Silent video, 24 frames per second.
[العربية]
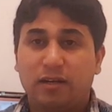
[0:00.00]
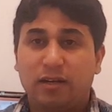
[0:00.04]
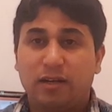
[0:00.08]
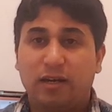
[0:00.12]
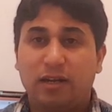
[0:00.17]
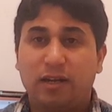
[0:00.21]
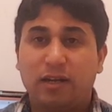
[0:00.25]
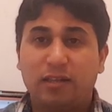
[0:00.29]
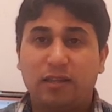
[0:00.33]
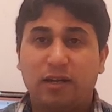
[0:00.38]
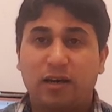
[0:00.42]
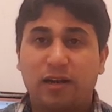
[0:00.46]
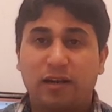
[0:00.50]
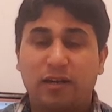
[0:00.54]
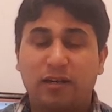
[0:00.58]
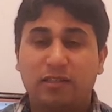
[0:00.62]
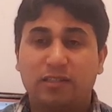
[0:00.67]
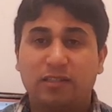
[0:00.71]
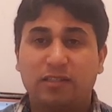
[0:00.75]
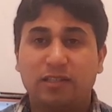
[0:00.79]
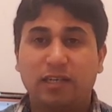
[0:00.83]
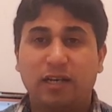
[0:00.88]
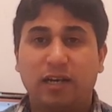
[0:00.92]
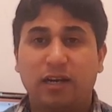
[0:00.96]
على ظهر
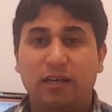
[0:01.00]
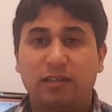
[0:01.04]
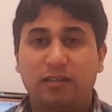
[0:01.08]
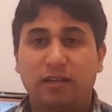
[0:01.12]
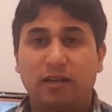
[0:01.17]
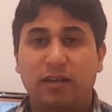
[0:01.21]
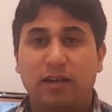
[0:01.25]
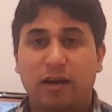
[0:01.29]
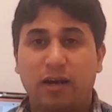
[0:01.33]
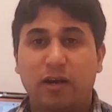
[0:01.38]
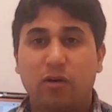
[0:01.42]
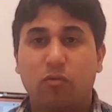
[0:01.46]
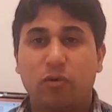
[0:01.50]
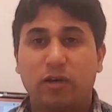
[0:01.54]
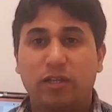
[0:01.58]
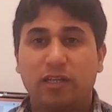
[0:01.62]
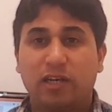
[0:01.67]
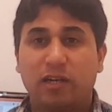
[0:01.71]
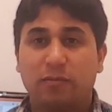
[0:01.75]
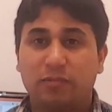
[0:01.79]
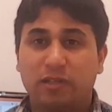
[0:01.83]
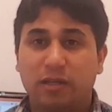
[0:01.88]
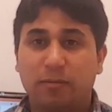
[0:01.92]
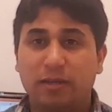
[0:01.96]
الصحه ديال الاخوان
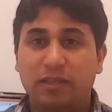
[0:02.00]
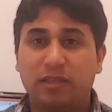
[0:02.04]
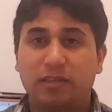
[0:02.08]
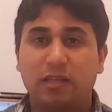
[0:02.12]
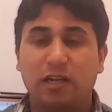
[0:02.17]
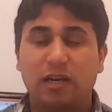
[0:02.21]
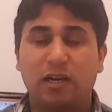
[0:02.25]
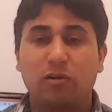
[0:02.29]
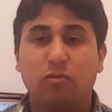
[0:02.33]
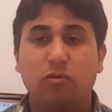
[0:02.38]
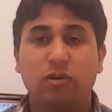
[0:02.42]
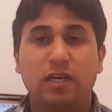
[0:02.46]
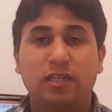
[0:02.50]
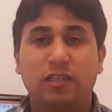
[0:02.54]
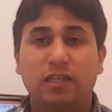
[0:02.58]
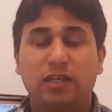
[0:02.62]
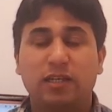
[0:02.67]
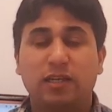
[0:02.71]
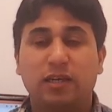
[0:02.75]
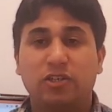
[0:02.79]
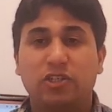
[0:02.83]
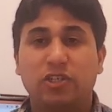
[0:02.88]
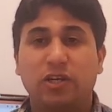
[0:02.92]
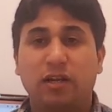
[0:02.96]
ديالهم دابا نطرقوا لها
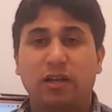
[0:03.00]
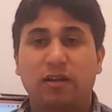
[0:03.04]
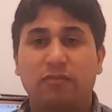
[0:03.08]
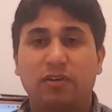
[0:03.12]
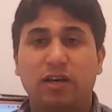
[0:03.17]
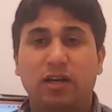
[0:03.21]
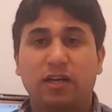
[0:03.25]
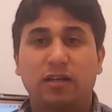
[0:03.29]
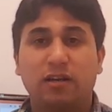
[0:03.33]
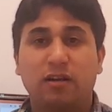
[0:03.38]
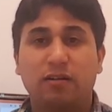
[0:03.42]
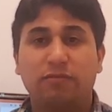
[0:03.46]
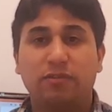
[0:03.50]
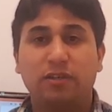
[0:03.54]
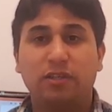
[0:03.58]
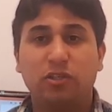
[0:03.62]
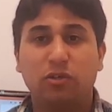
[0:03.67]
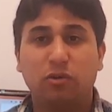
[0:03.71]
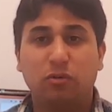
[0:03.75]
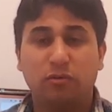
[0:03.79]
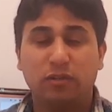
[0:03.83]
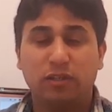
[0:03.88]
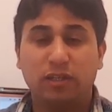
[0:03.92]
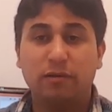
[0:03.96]
هي ان شاء الله في اخر
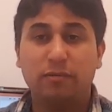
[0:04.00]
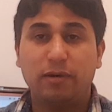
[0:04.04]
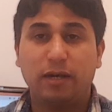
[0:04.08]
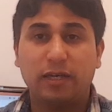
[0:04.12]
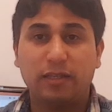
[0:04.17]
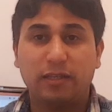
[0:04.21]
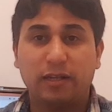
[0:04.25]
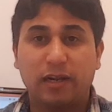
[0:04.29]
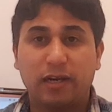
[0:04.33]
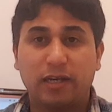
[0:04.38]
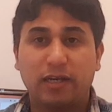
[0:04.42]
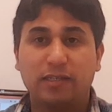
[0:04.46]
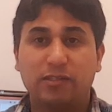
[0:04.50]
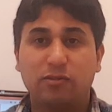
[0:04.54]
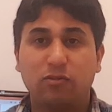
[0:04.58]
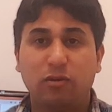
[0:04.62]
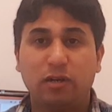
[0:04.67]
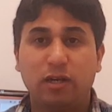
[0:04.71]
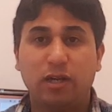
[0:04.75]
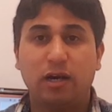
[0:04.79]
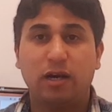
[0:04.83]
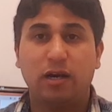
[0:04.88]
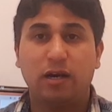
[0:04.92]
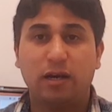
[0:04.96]
الفيديو دابا غنركزوا
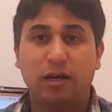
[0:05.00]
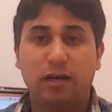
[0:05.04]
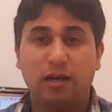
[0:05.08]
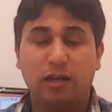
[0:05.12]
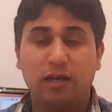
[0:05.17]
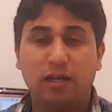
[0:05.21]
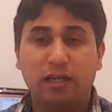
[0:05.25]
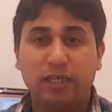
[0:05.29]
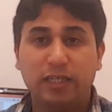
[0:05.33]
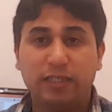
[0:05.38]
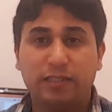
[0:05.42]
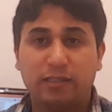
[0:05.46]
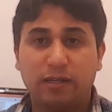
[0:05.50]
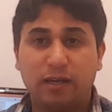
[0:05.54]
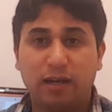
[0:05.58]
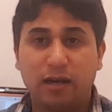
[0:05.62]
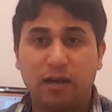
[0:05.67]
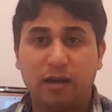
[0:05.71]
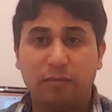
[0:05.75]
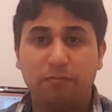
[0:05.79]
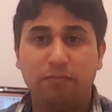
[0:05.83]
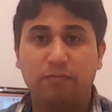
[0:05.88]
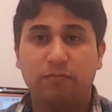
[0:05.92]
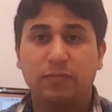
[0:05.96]
على
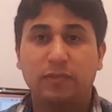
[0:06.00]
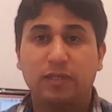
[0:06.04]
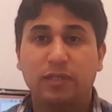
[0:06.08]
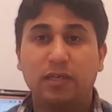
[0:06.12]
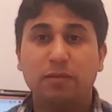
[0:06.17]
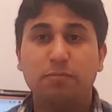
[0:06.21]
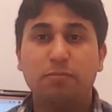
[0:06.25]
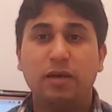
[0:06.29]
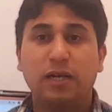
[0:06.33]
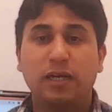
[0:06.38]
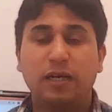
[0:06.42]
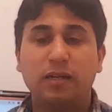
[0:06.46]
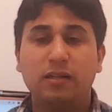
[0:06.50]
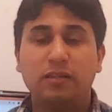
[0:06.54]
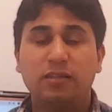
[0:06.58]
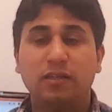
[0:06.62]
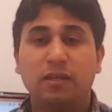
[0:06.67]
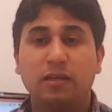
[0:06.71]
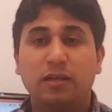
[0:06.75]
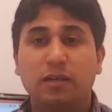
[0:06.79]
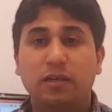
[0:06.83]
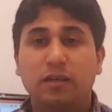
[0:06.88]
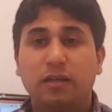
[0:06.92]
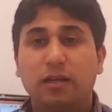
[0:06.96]
الحساب كما قلت
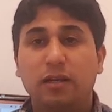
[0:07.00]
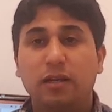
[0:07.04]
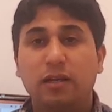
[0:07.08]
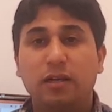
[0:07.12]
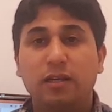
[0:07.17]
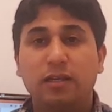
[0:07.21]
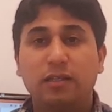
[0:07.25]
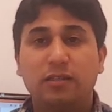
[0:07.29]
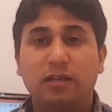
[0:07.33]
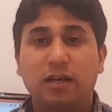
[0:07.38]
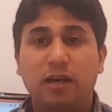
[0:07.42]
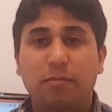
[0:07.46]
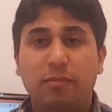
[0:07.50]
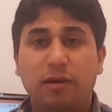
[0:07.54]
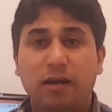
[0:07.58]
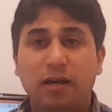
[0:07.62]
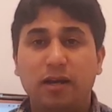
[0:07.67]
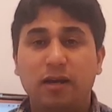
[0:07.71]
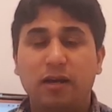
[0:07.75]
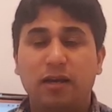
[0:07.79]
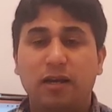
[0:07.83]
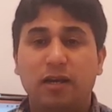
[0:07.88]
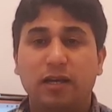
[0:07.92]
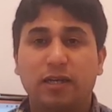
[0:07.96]
اللي
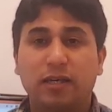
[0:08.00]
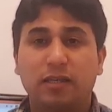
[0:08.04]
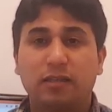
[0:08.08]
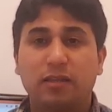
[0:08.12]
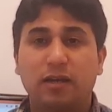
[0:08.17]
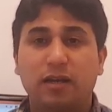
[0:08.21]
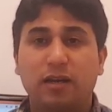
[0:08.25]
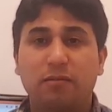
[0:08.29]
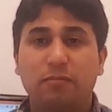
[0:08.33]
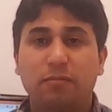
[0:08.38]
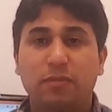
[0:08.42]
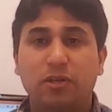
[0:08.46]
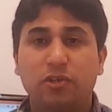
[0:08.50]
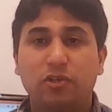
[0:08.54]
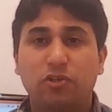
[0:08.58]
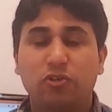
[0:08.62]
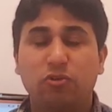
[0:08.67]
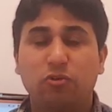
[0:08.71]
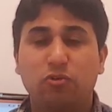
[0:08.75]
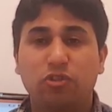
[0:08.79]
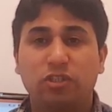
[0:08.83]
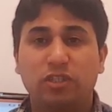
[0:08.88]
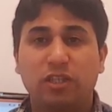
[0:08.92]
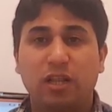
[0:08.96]
تابعه اكثر من
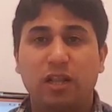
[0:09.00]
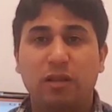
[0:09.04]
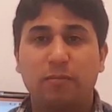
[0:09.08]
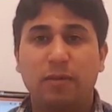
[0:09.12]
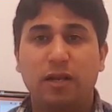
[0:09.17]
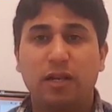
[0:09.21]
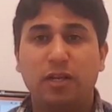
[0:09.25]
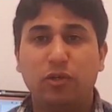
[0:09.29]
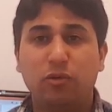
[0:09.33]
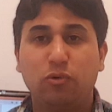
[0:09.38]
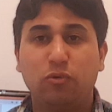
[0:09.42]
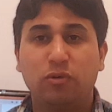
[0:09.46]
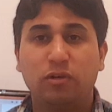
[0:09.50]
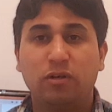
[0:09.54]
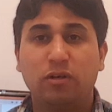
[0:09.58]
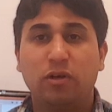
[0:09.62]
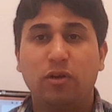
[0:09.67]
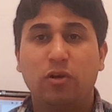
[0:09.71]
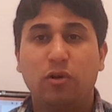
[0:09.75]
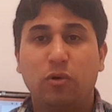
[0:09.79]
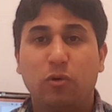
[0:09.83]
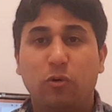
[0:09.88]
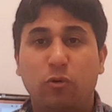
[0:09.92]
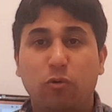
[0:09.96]
جوج المليون
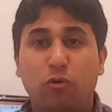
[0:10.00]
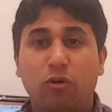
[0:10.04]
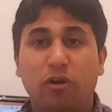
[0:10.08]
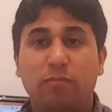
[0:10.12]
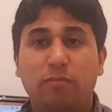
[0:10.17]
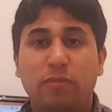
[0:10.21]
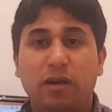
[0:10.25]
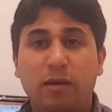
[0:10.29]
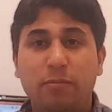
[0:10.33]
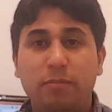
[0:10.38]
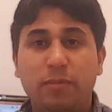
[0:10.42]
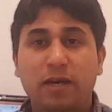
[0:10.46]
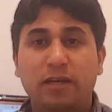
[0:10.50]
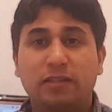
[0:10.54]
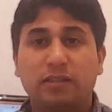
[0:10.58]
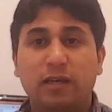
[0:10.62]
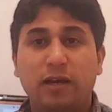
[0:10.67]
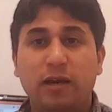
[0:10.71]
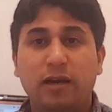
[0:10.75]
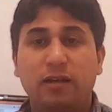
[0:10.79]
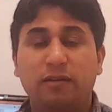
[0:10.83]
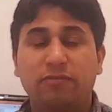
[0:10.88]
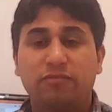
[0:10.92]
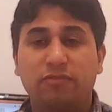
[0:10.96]
و400
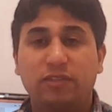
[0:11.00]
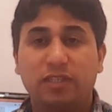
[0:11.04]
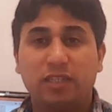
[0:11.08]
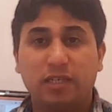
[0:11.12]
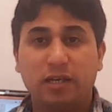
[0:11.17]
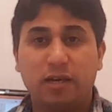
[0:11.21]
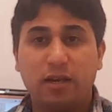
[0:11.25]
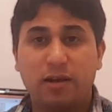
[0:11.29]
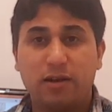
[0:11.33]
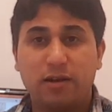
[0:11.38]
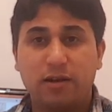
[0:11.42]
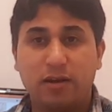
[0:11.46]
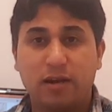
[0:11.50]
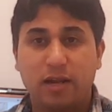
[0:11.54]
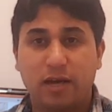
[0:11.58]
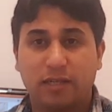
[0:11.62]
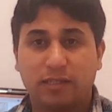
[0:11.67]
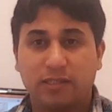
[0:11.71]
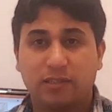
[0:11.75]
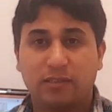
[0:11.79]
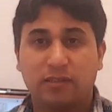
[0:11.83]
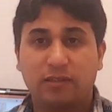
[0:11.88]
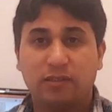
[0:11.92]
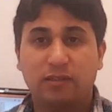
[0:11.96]
الف ديال
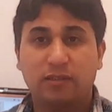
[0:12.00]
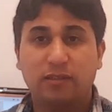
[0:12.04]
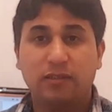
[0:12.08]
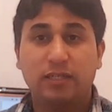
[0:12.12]
الناس